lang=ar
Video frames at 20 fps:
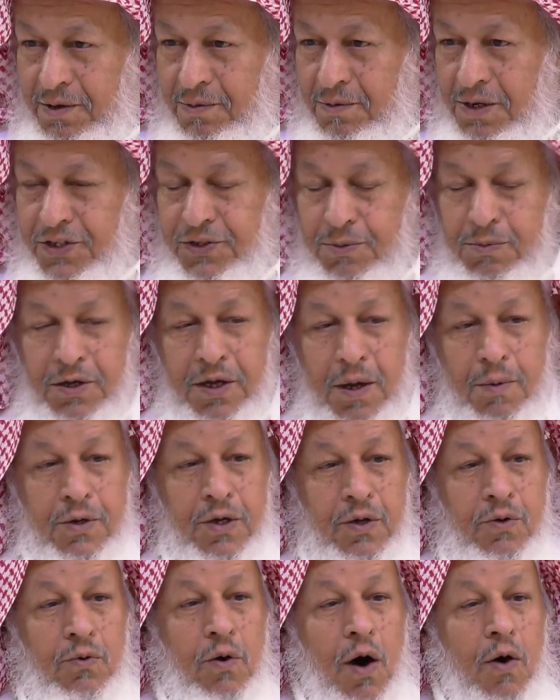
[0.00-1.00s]
ليس
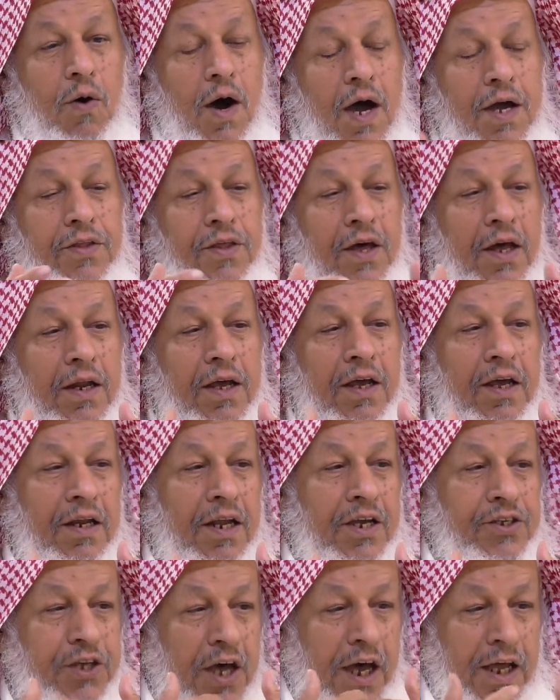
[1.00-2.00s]
بكبير وهو أيضا
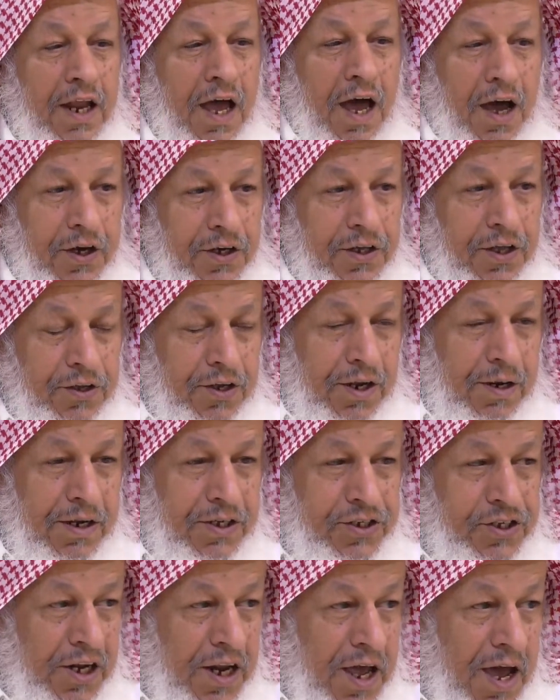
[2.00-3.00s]
ليس على عقيدة
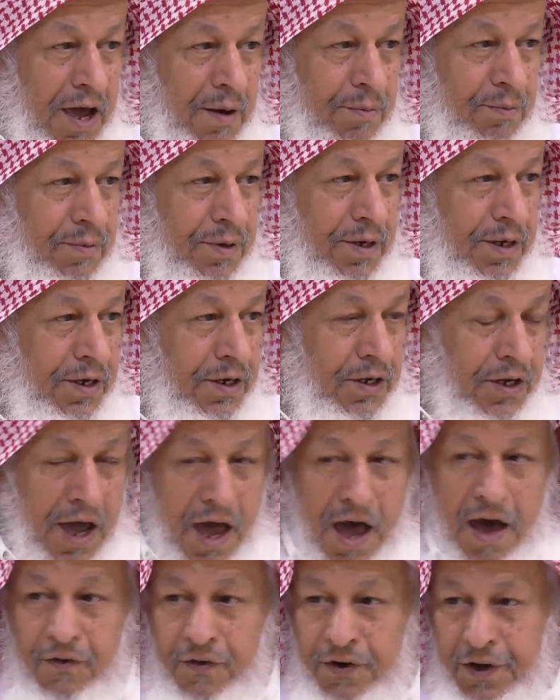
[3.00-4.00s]
الإسلام
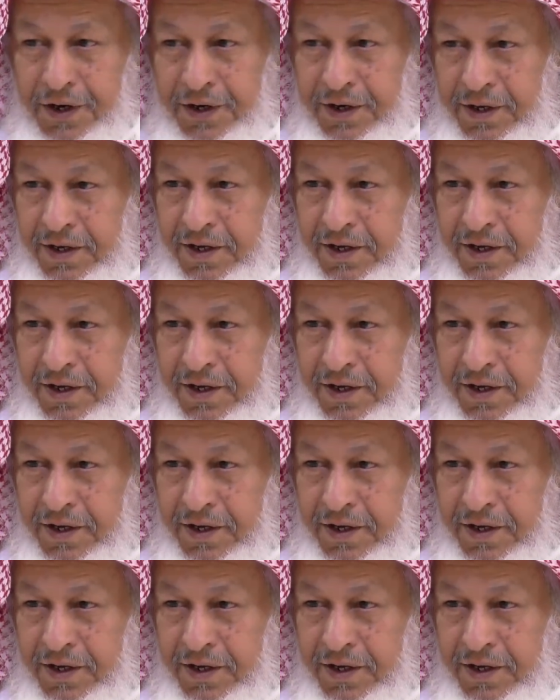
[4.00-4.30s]
كافر